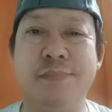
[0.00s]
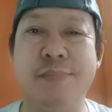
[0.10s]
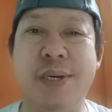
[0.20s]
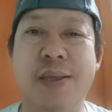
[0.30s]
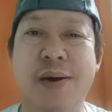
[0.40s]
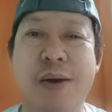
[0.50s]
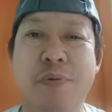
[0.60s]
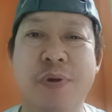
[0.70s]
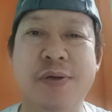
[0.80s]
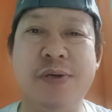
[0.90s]
Magandang
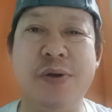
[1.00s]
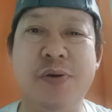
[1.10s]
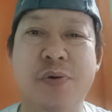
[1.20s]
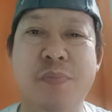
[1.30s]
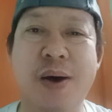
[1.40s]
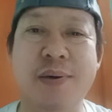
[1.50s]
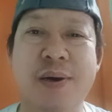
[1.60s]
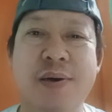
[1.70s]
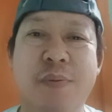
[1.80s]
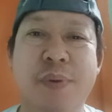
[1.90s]
hapon din sa inyo.
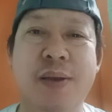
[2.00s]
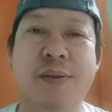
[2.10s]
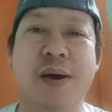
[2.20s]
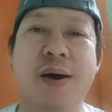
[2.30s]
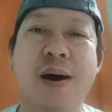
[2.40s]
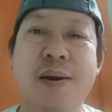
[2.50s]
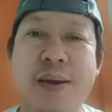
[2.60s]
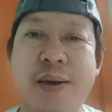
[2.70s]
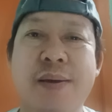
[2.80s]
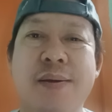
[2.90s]
Umaga, gabi,
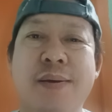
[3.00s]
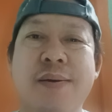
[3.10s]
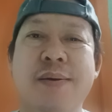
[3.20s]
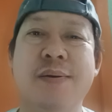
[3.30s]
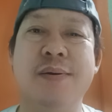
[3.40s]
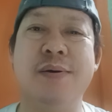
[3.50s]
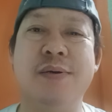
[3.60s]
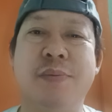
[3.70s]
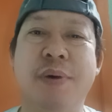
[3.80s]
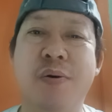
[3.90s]
tanghali
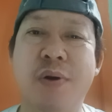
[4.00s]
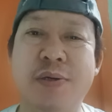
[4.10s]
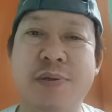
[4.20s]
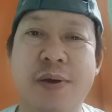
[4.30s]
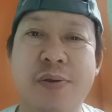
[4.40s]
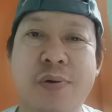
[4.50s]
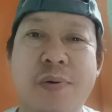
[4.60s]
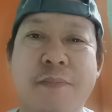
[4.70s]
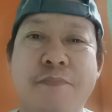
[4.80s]
sa mga oras na ito.